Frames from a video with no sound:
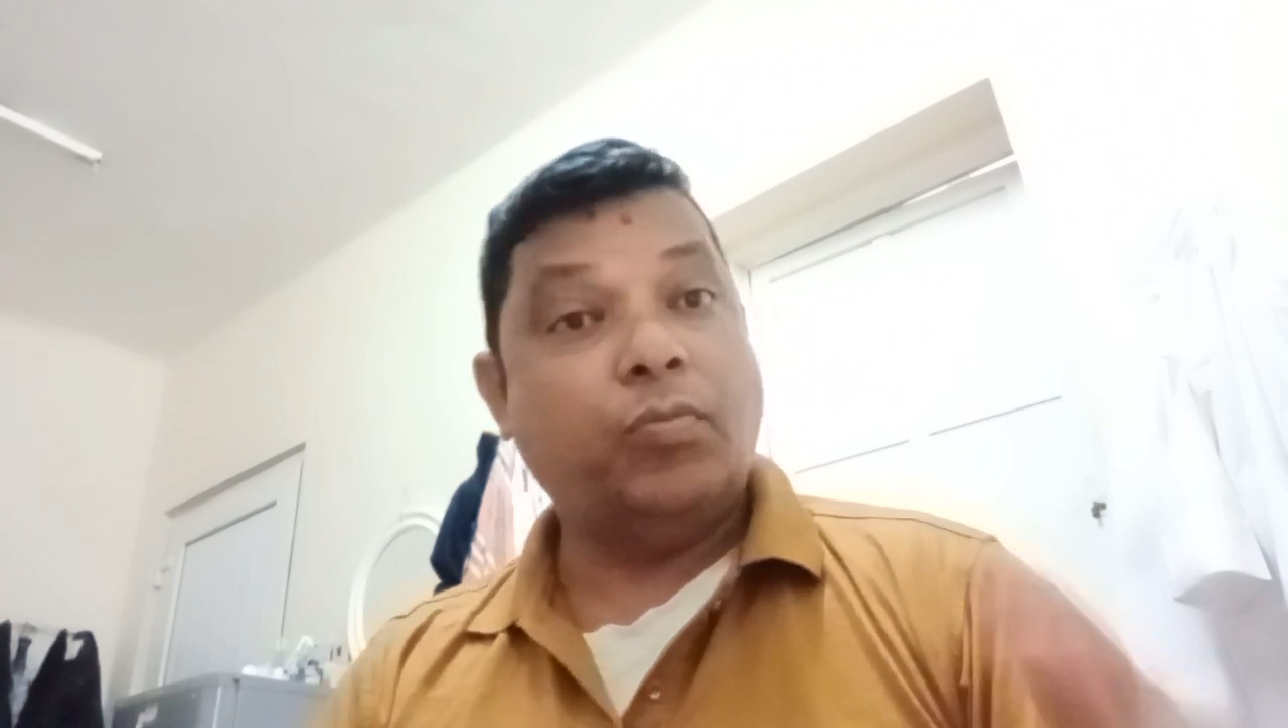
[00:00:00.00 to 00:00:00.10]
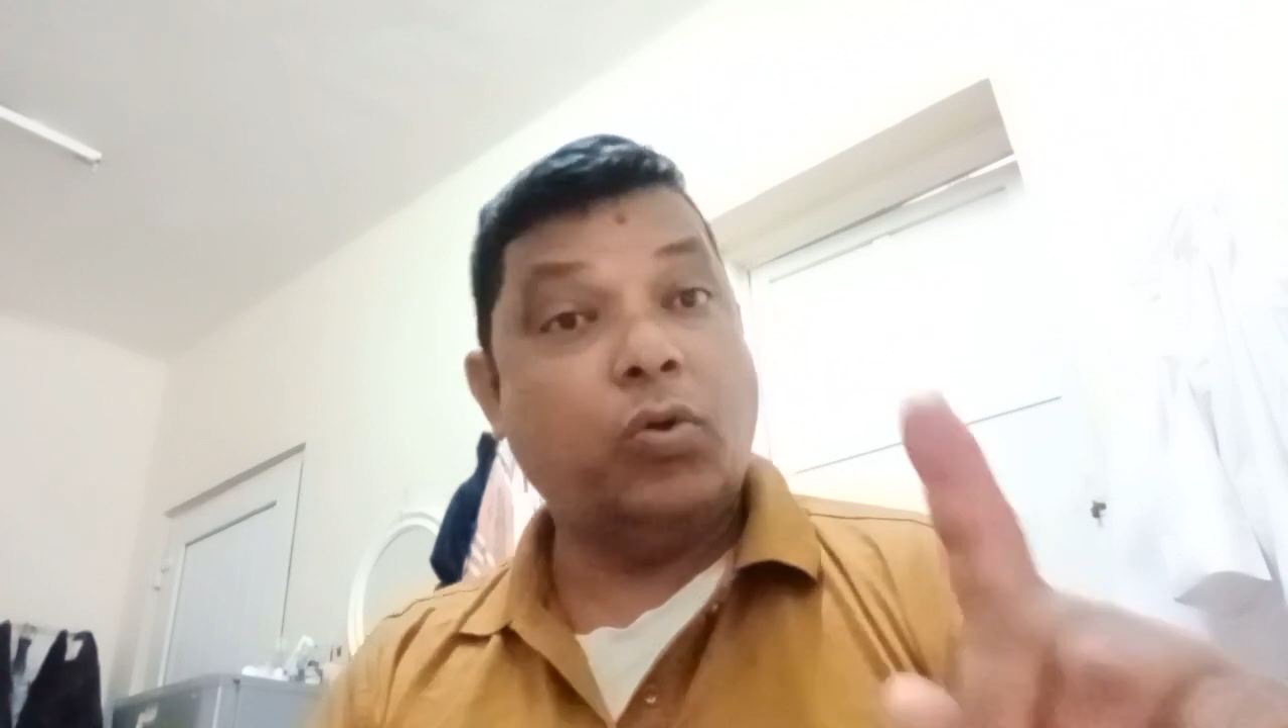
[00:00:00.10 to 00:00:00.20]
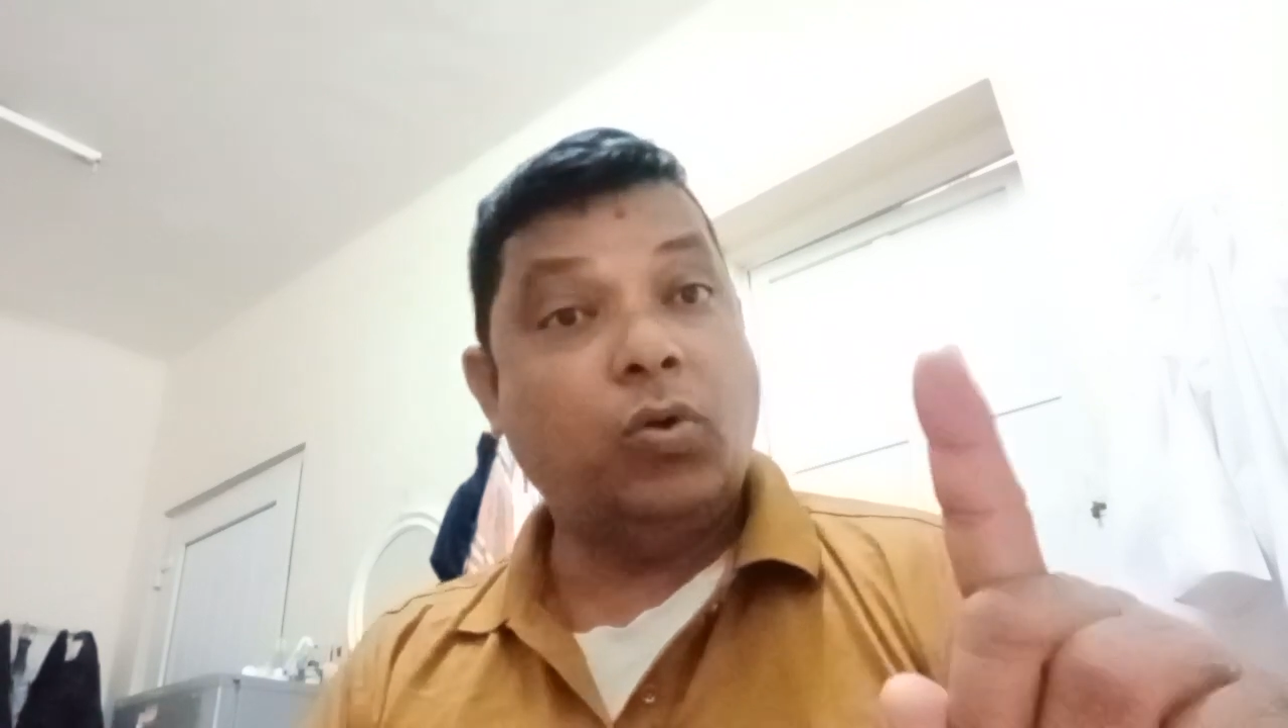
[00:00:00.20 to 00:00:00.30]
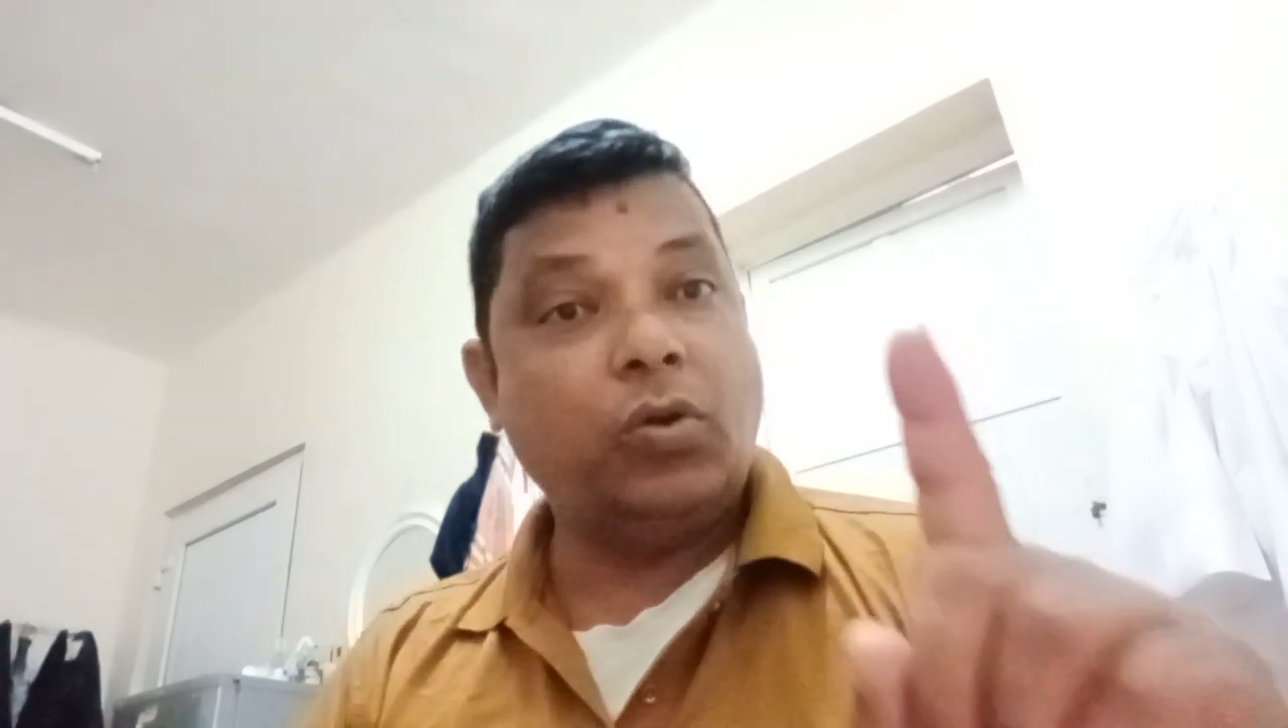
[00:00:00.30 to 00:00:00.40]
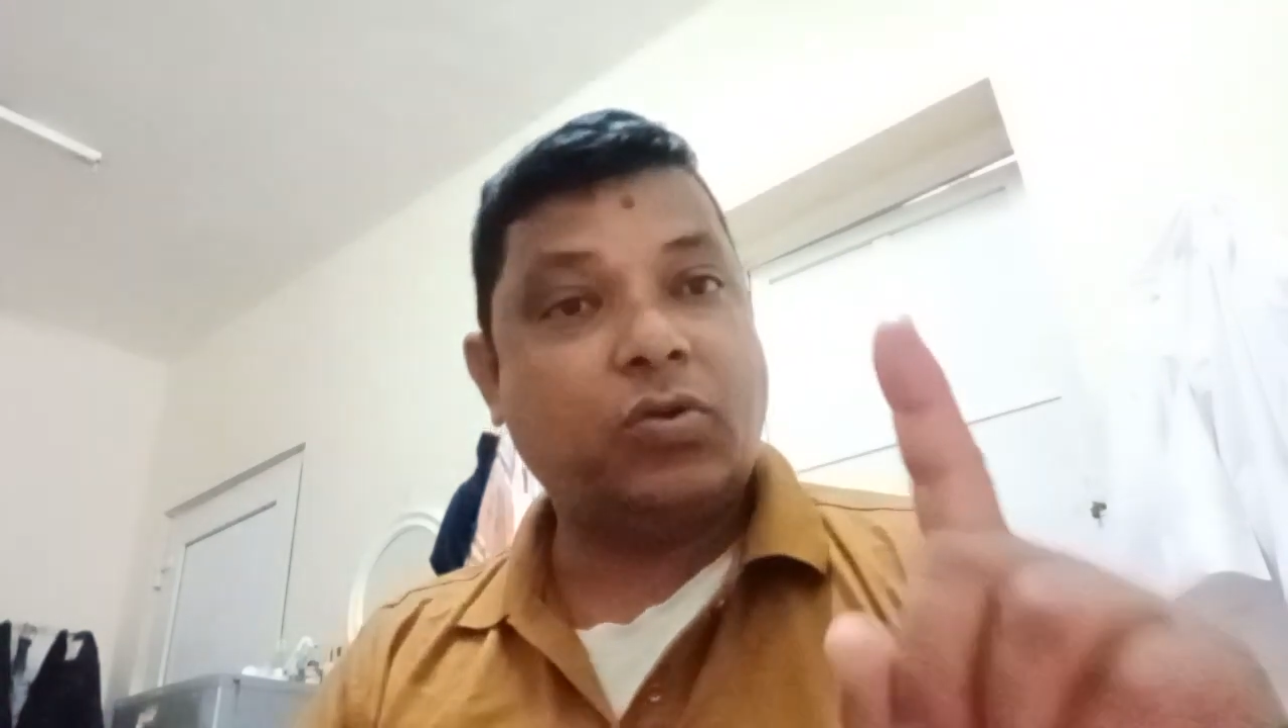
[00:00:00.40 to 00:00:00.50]

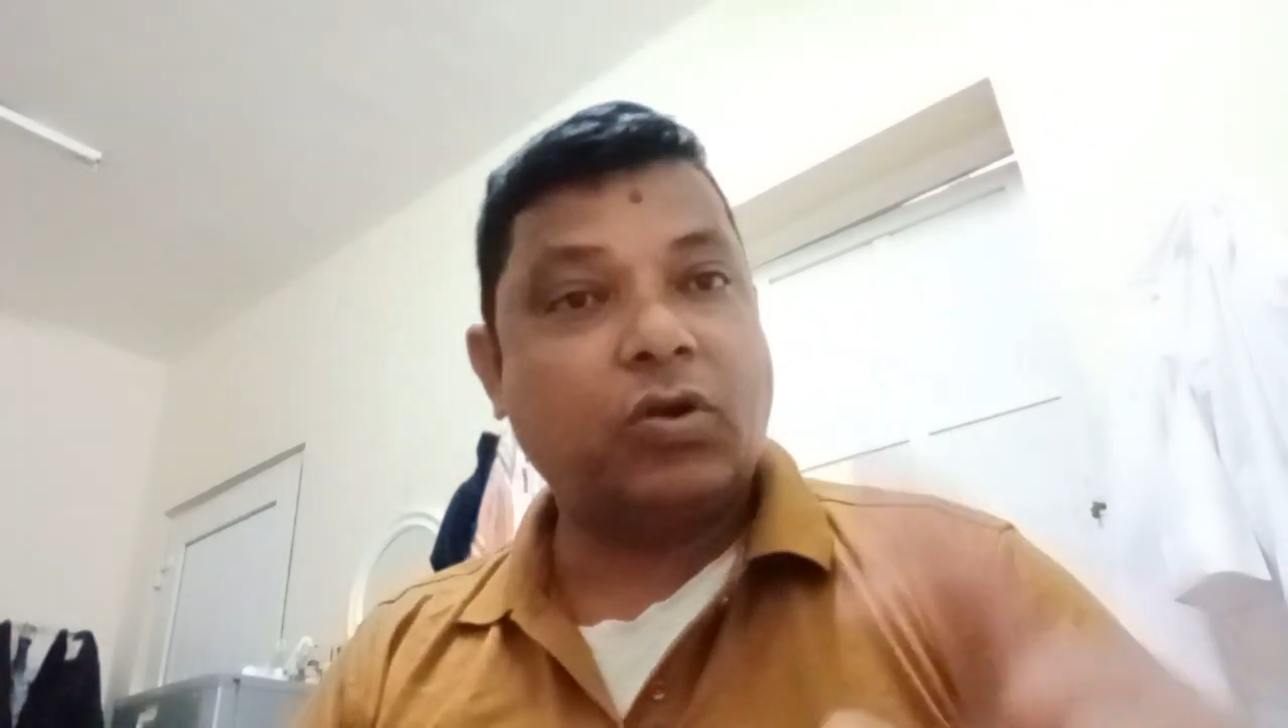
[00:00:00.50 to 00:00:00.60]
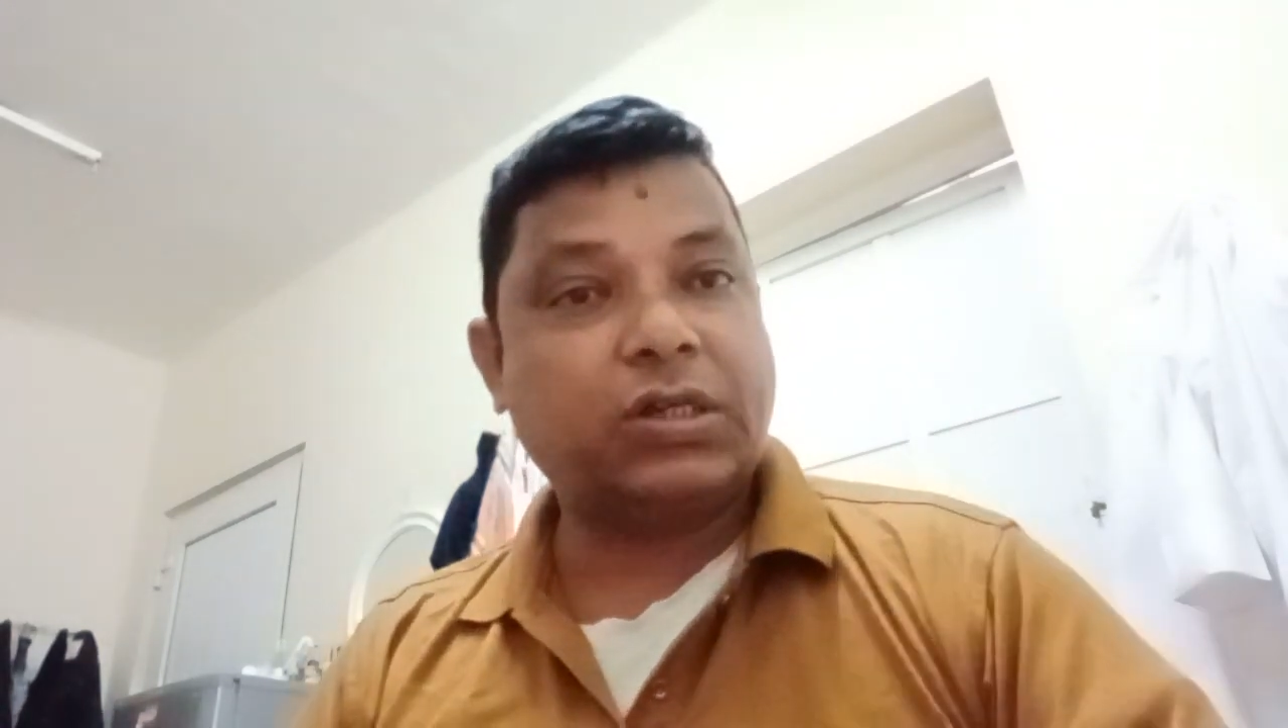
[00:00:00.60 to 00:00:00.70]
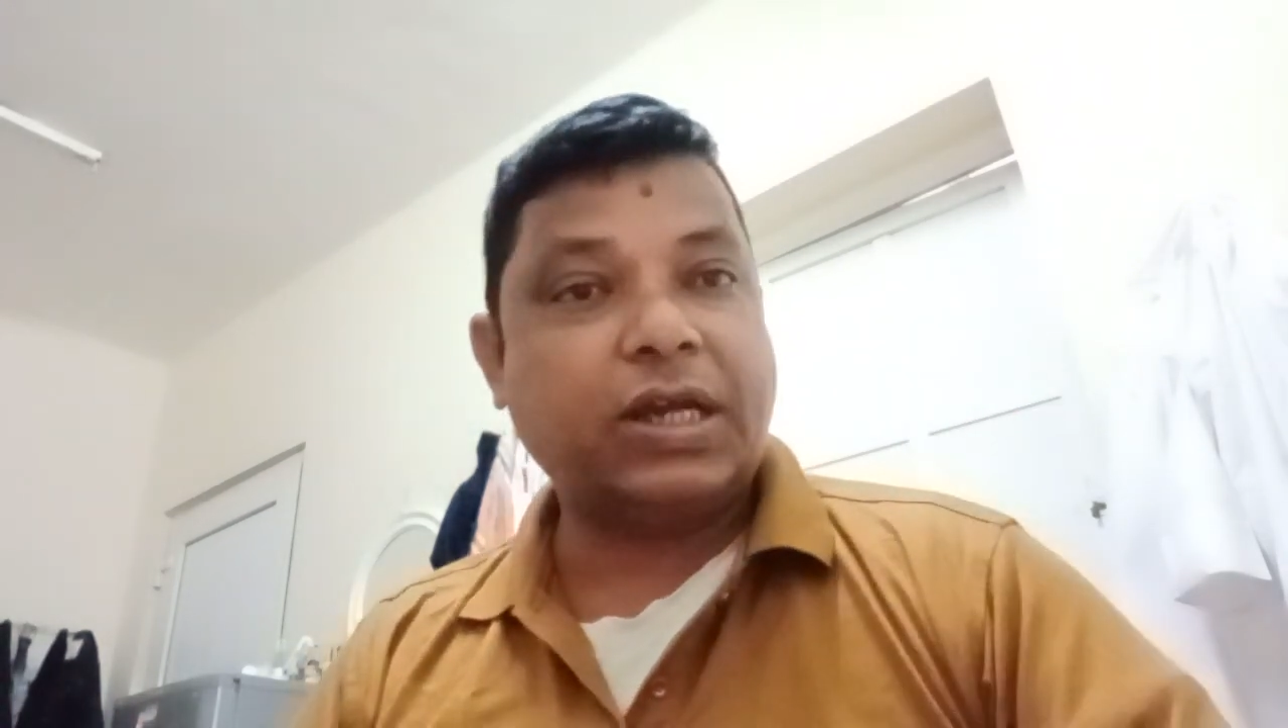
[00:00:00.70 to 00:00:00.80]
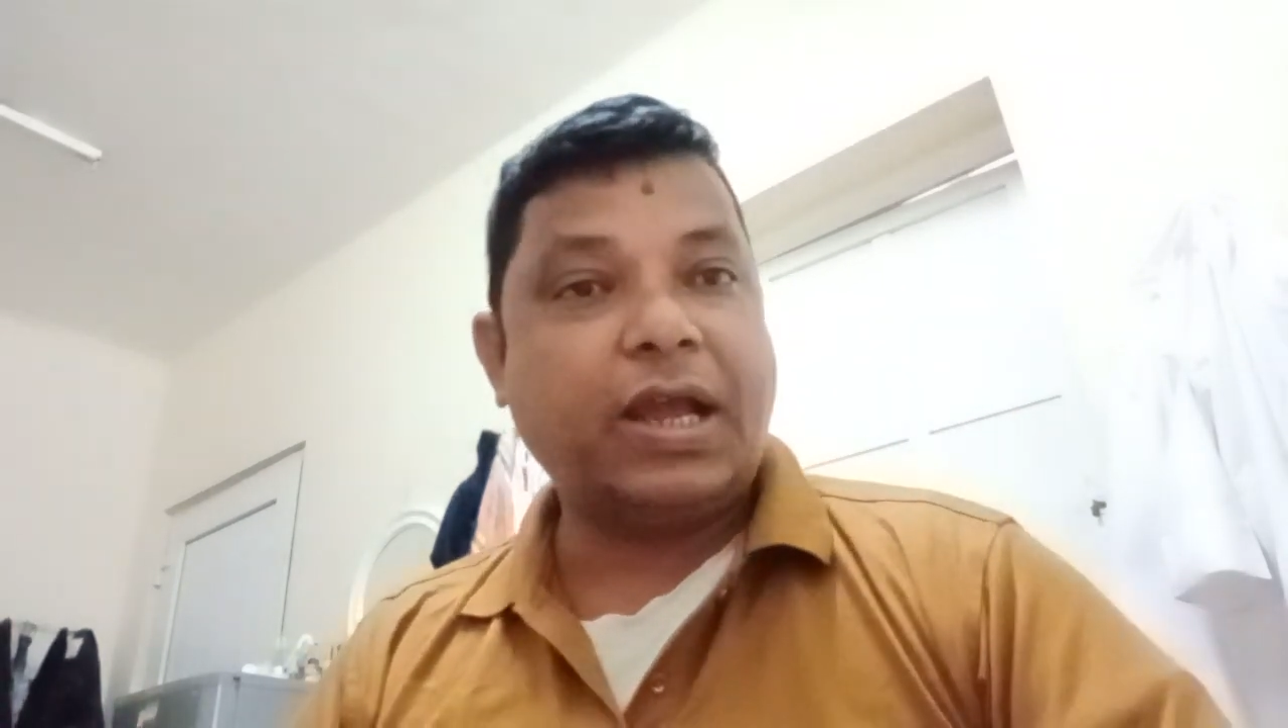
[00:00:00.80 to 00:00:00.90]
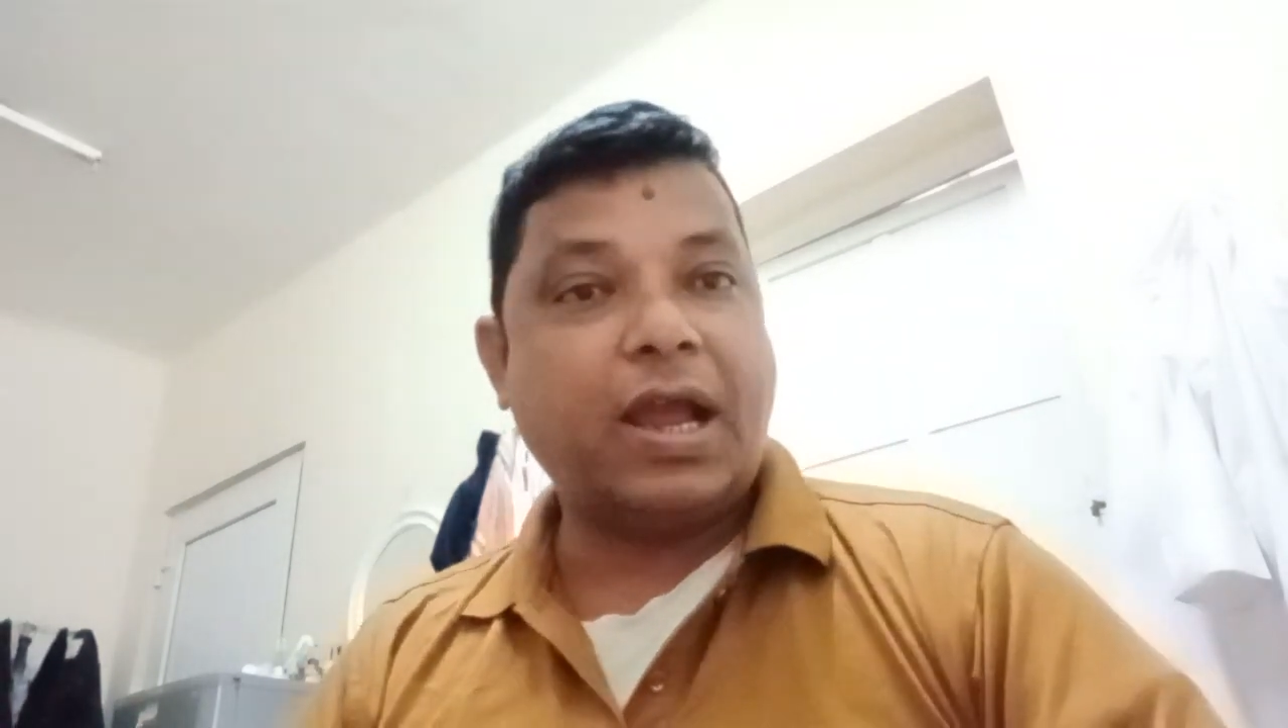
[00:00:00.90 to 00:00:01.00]
ভুল
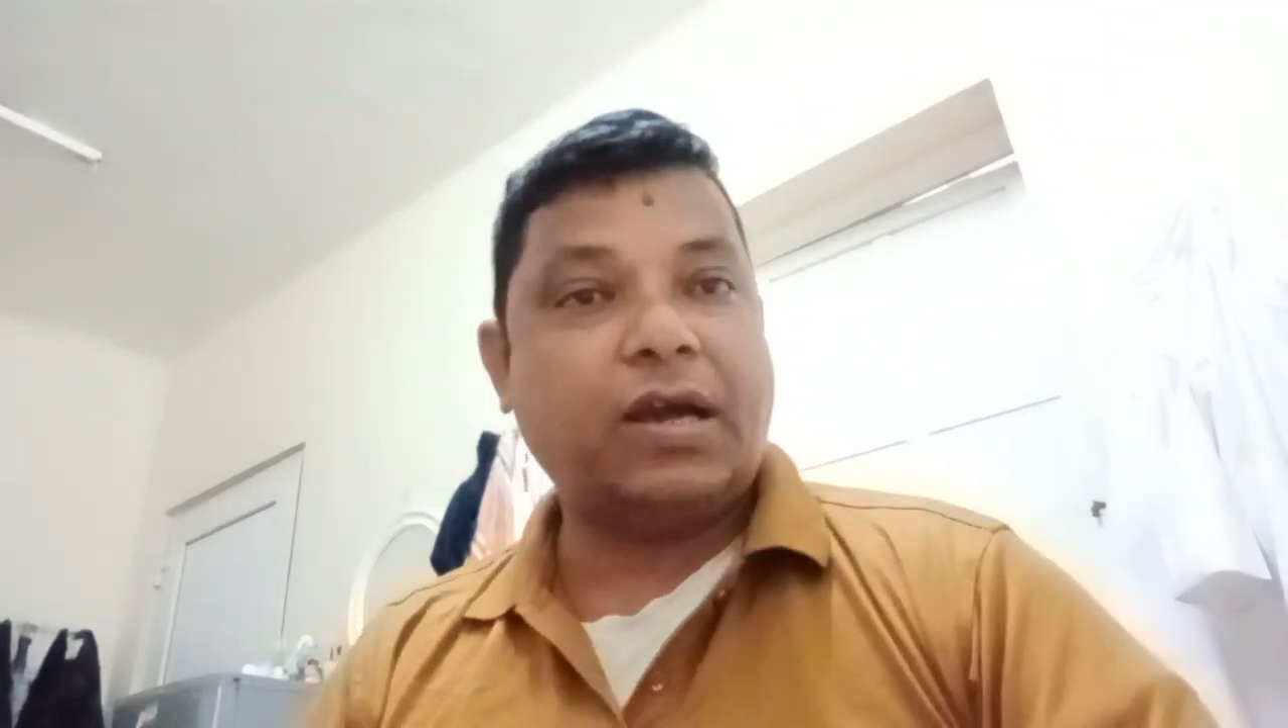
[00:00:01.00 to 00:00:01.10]
করছে